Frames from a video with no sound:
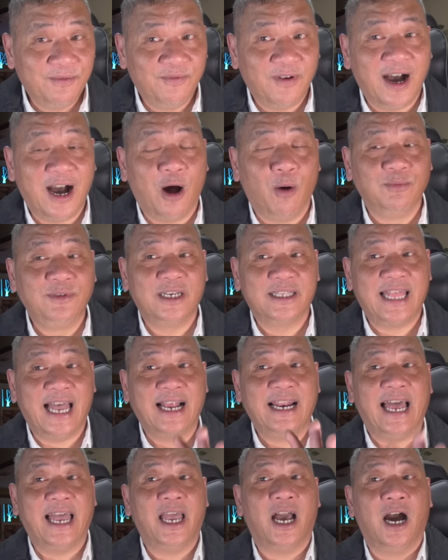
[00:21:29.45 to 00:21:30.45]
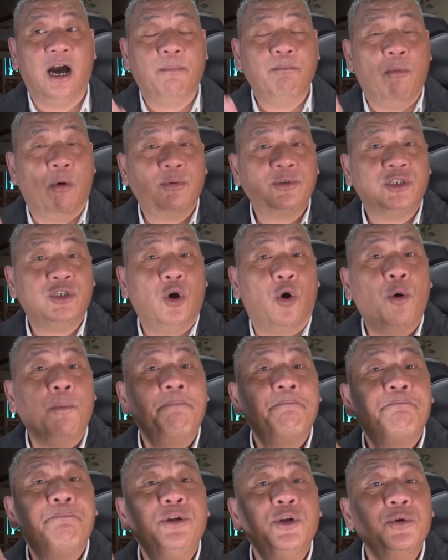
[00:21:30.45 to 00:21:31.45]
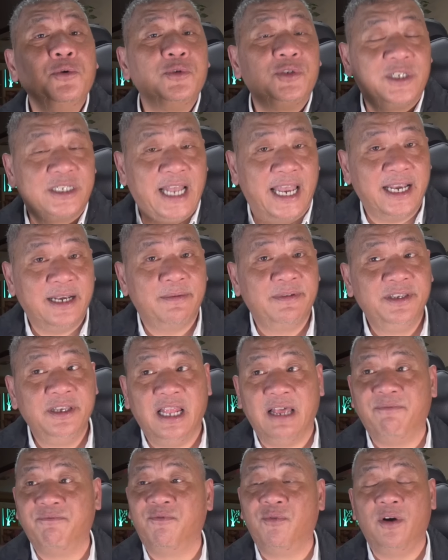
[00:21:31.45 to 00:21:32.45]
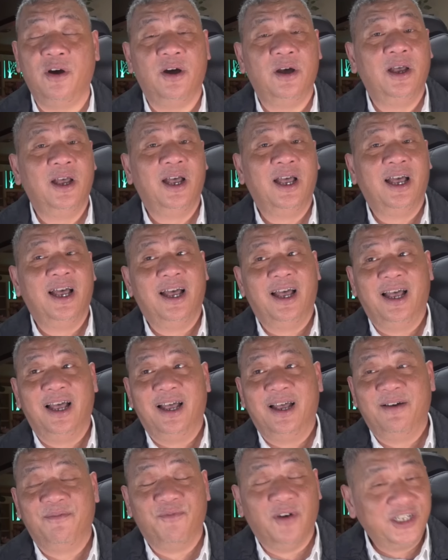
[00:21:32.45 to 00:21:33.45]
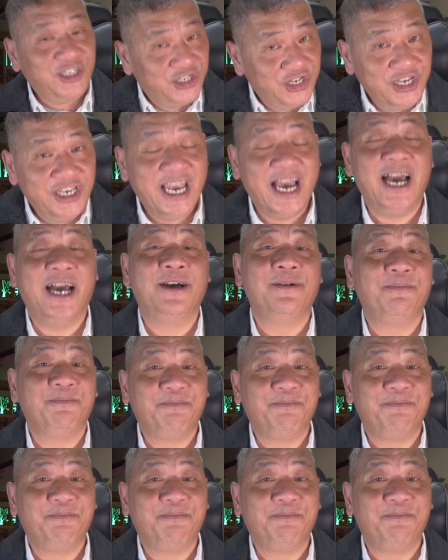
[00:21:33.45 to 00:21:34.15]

và ông sẽ thắng lại ở một số blue state như là Virginia